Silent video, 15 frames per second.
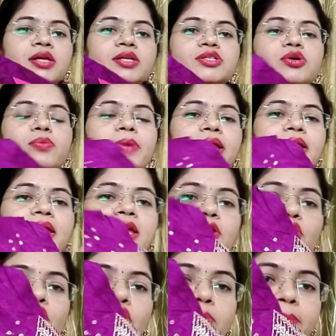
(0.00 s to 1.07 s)
సో మనకి
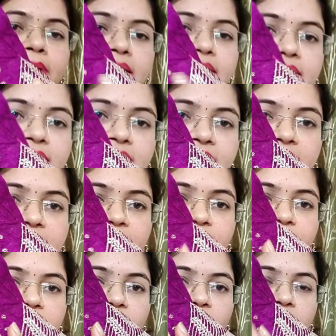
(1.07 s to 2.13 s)
యోక్ పార్ట్ దగ్గర
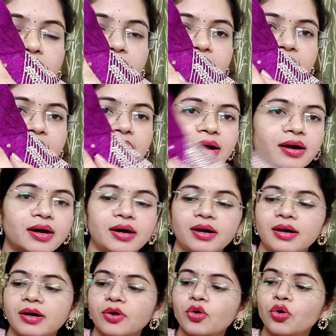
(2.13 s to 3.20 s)
అంతా కూడా ఇలా
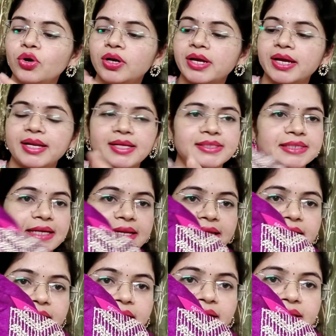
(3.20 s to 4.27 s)
గోల్డ్ కలర్ జరీ
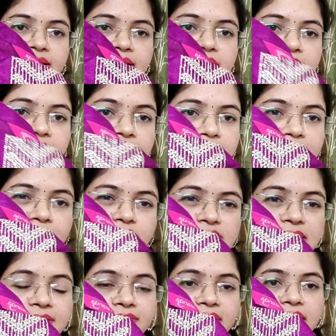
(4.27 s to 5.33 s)
అండి ఇది అంటే మీకు
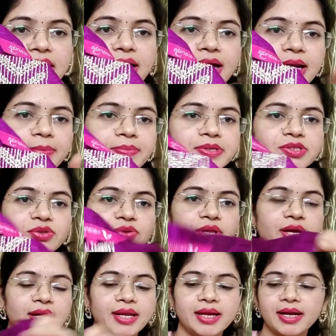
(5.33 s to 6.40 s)
సిల్వర్ లా కనిపిస్తుంది
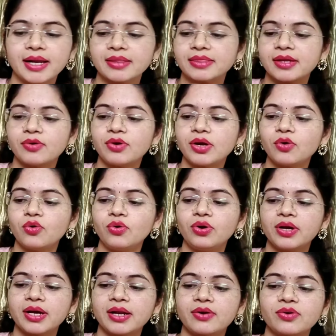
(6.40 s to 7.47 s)
కానీ ఇక్కడ అంతా కూడా
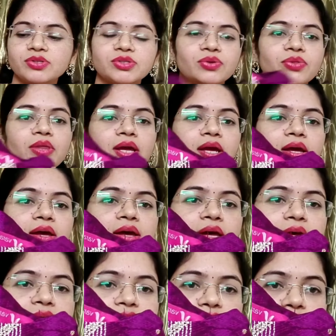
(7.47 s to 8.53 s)
గోల్డ్ కలర్ వస్తుంది
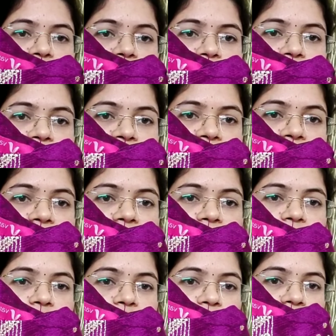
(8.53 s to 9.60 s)
సో ఇలా
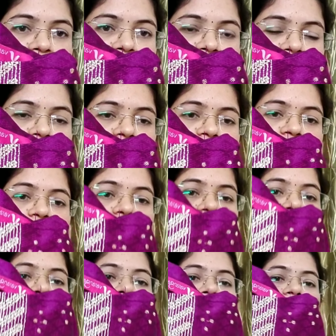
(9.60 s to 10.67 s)
గోల్డ్ కలర్ తోని
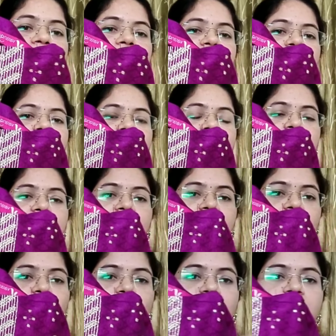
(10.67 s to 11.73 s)
మనకి ఇలా వర్క్
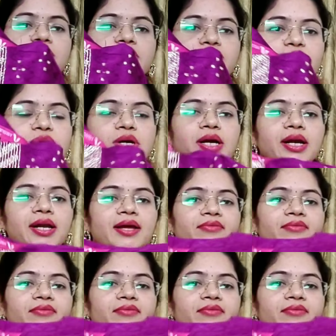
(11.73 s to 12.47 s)
అనేది వచ్చింది చూడండి